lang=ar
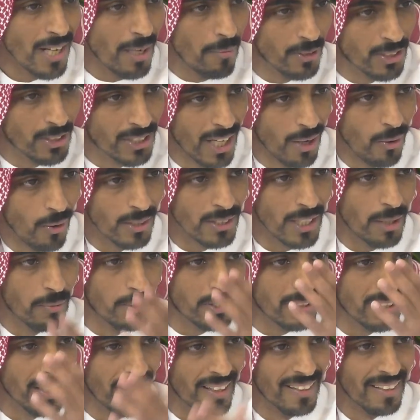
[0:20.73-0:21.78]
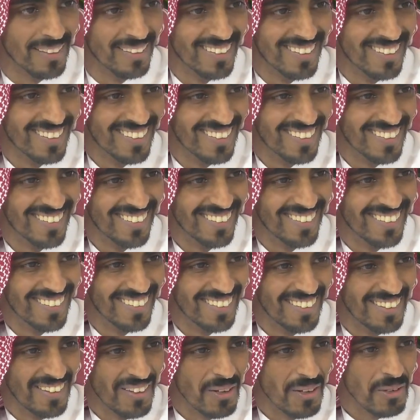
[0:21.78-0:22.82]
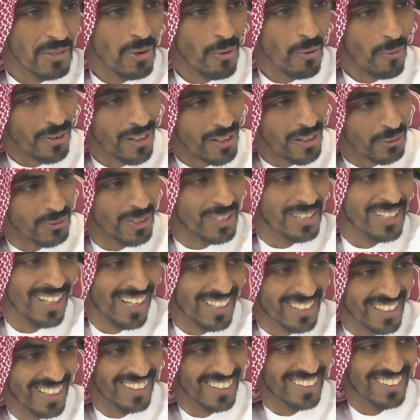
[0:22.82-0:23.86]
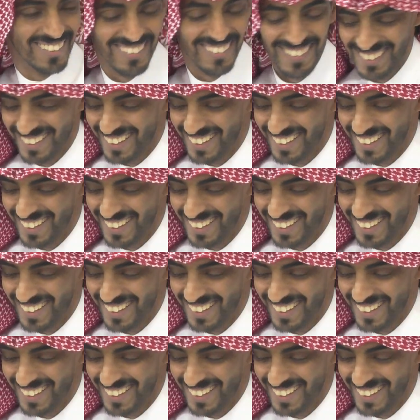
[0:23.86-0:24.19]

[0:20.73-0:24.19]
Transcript: صاحب الشيله وين صاحب الشيله ما شاء الله يوم نظرت للشيله شيلتي